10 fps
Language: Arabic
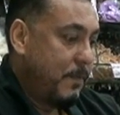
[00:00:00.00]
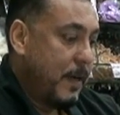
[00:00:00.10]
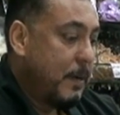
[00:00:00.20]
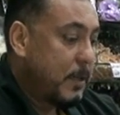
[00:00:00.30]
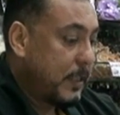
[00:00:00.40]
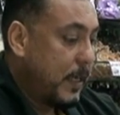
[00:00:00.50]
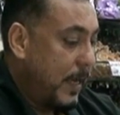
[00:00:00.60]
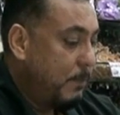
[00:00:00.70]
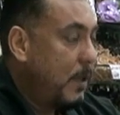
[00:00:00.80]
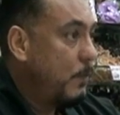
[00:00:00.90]
فانا بشتغل
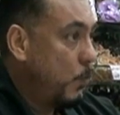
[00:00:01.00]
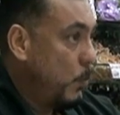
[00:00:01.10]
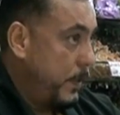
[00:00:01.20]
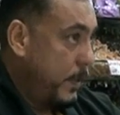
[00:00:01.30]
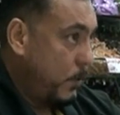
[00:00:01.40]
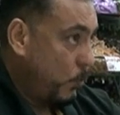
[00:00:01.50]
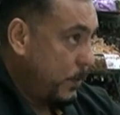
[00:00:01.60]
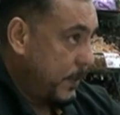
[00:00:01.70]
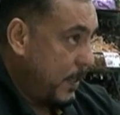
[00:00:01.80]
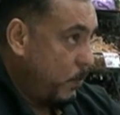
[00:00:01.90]
الحمد لله فول طول
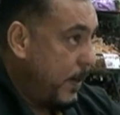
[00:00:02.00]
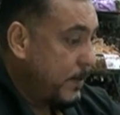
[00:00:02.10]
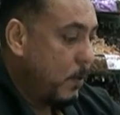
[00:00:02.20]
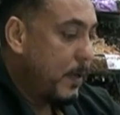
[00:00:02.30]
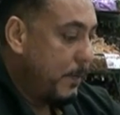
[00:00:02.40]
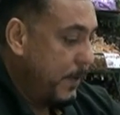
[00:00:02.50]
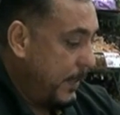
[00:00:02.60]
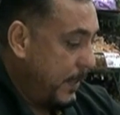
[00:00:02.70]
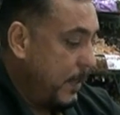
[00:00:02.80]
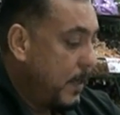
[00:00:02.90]
السنه كويس اللي هو
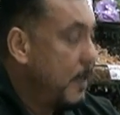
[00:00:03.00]
الامريكي